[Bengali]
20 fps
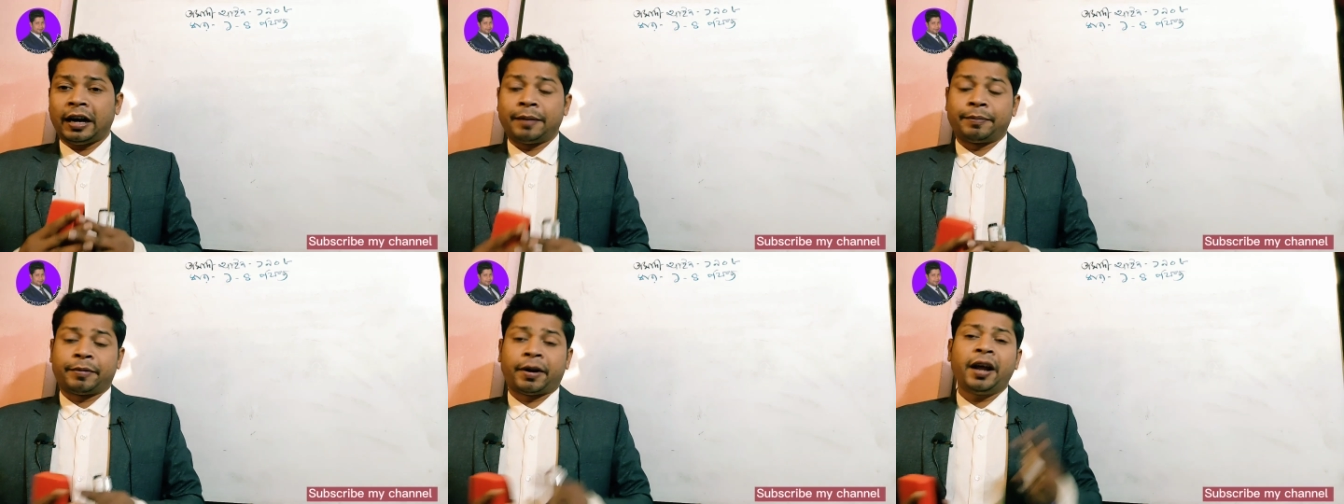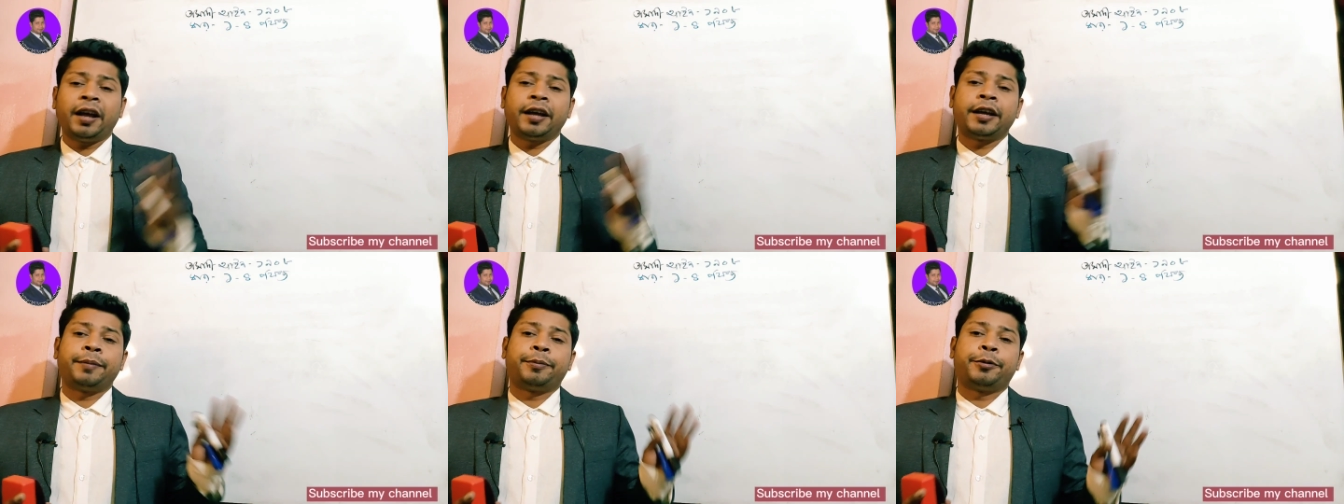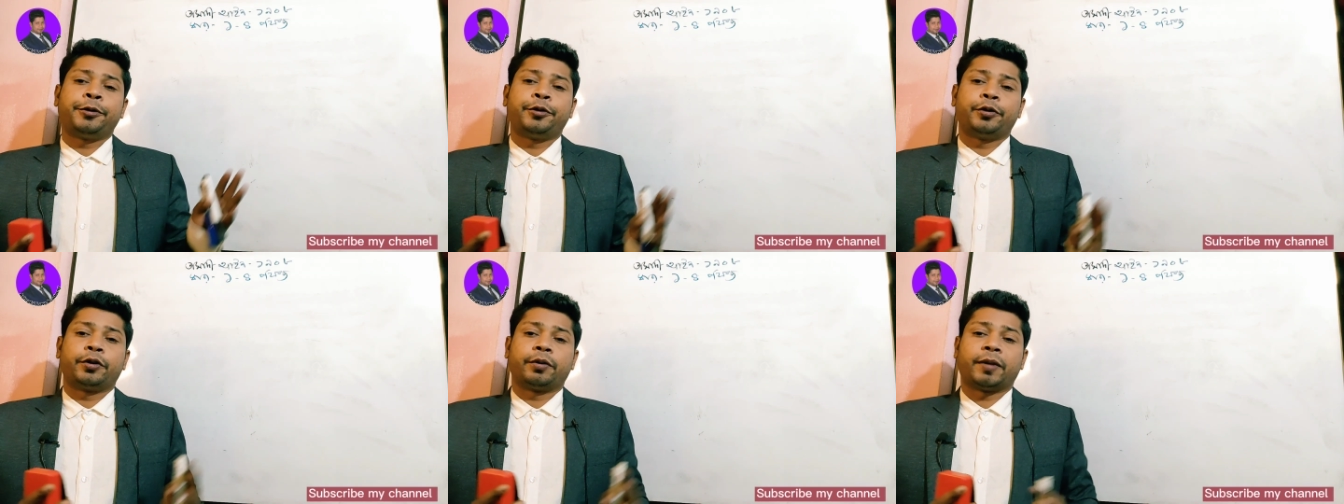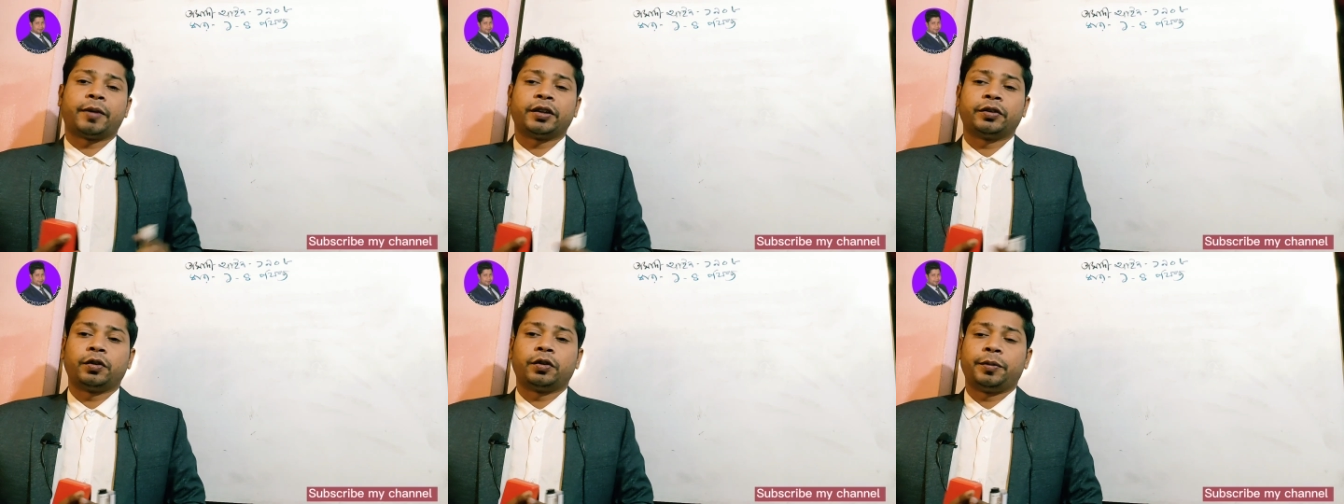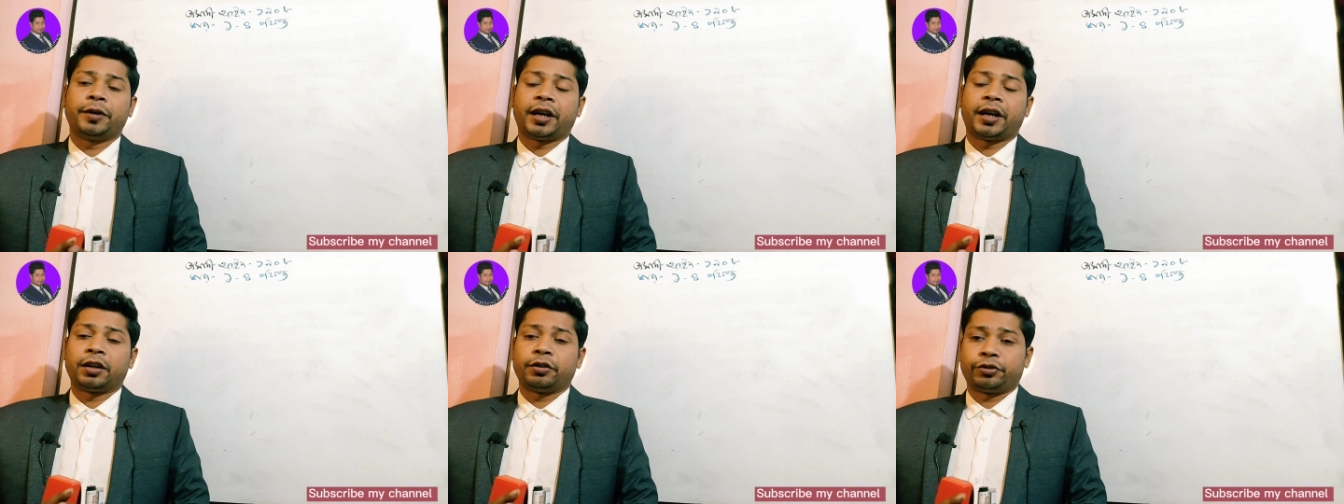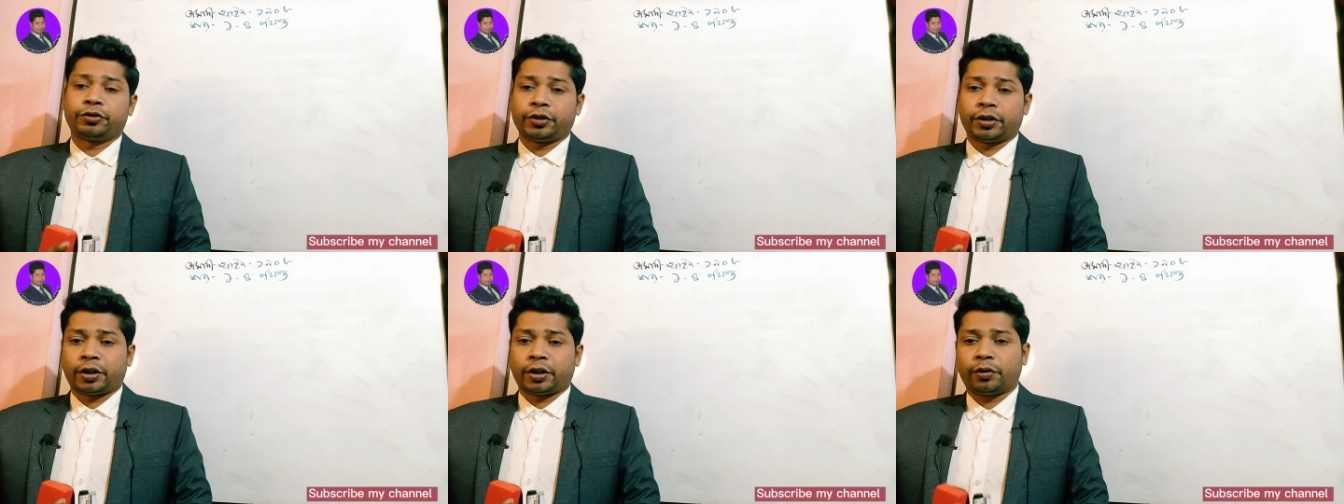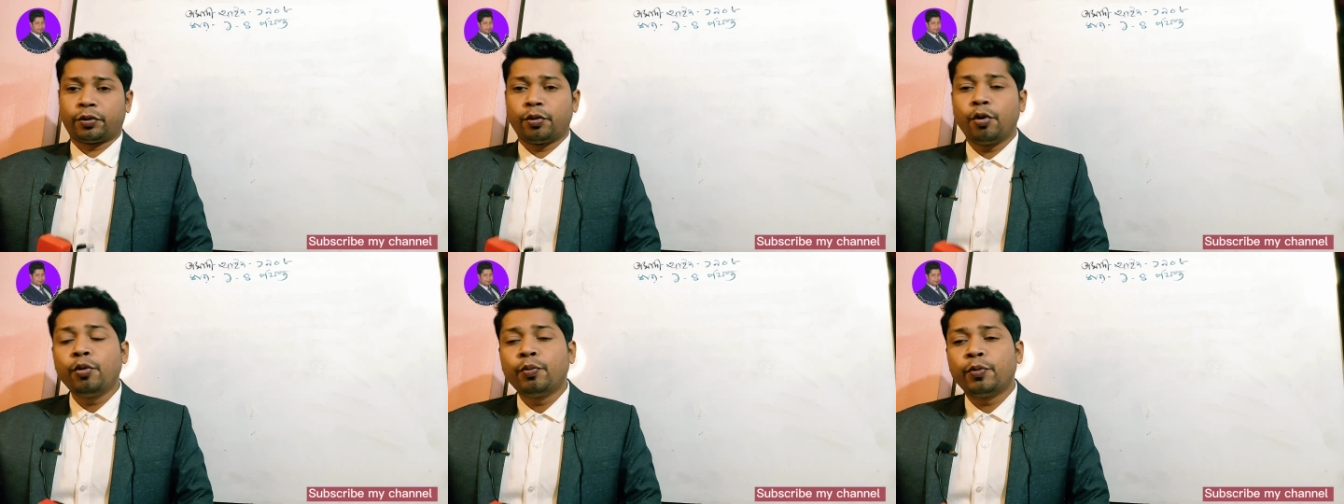আমরা এই ভিডিওর মাধ্যমে আলোচনা
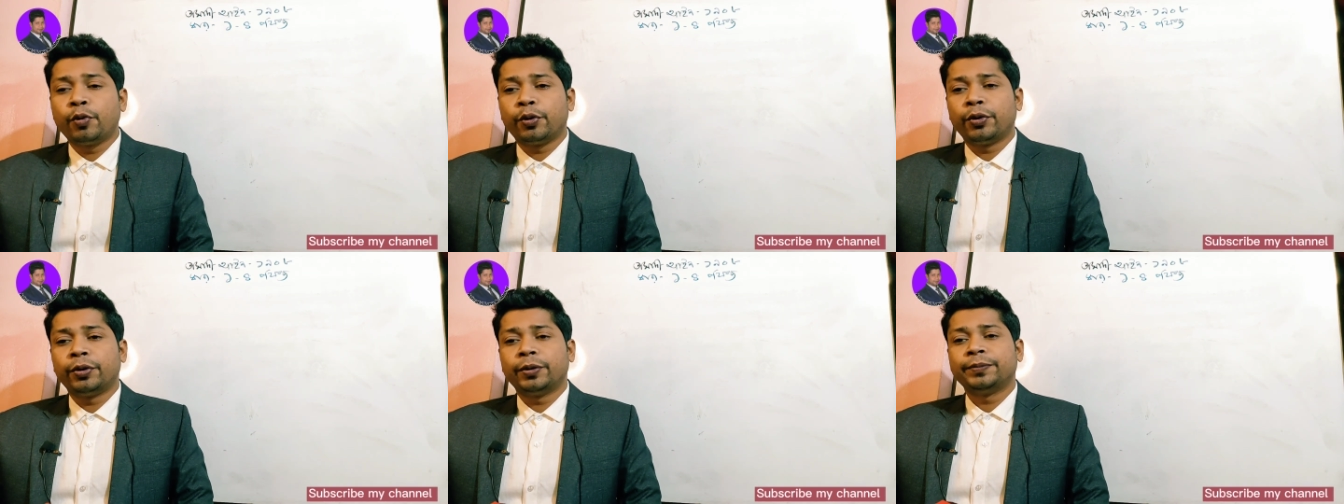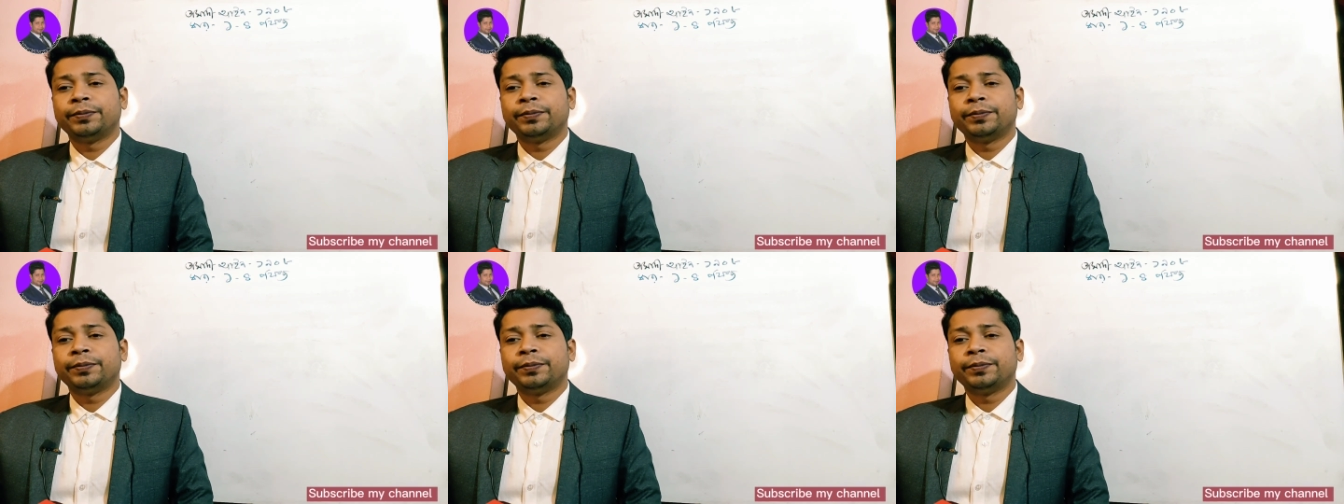করব